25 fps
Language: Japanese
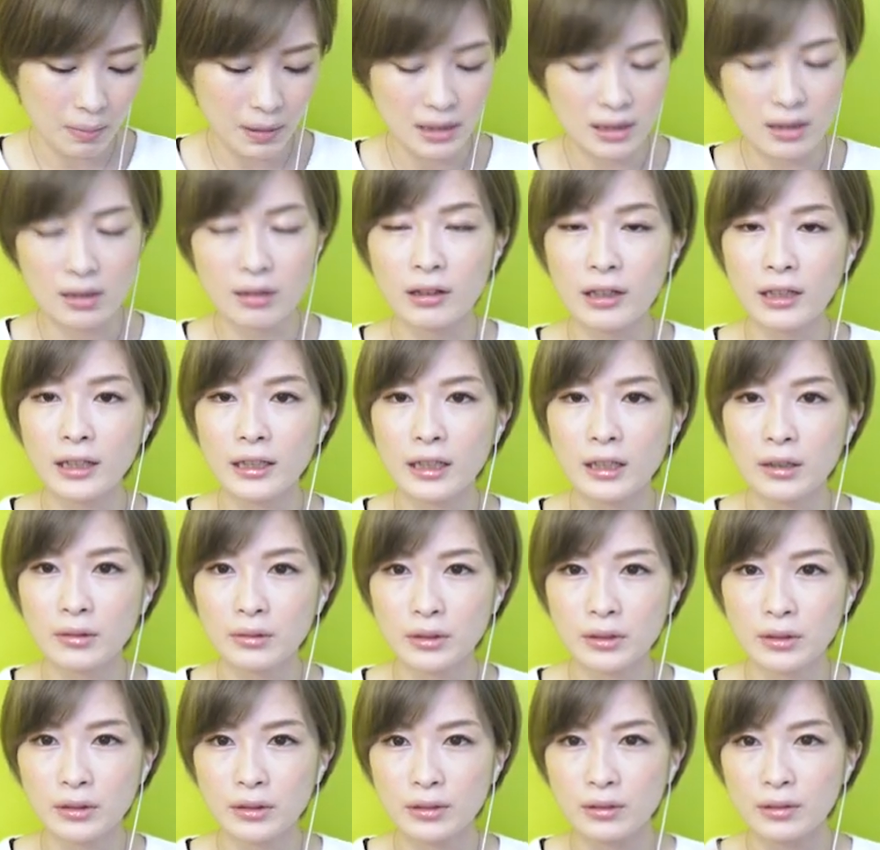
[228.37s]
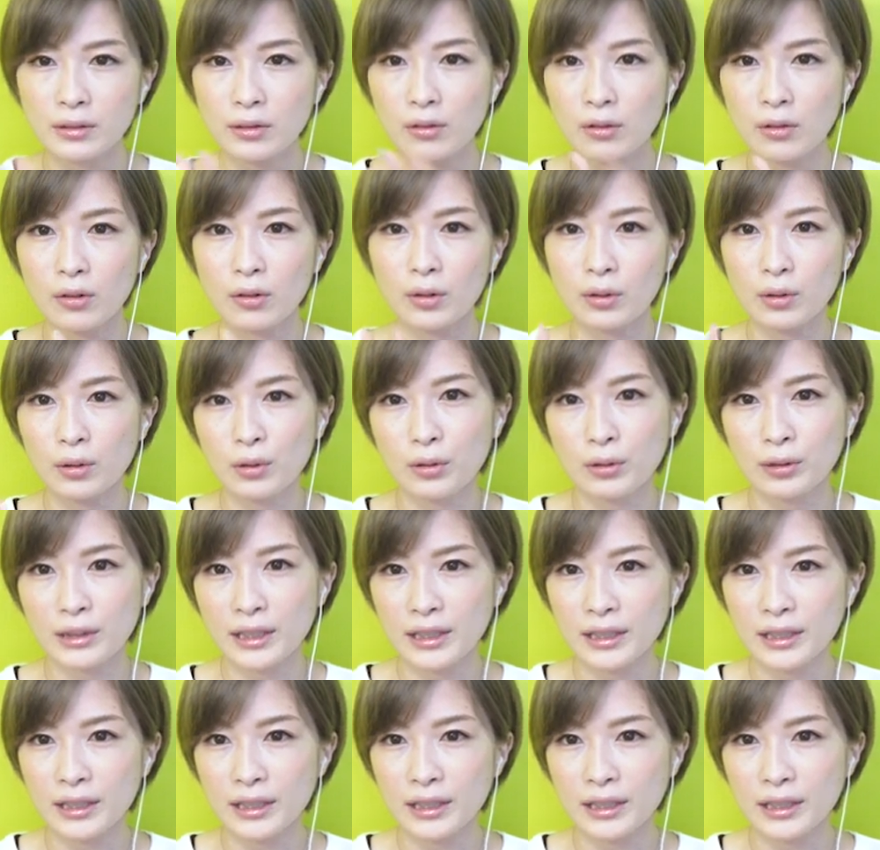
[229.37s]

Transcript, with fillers: 別のキャラを5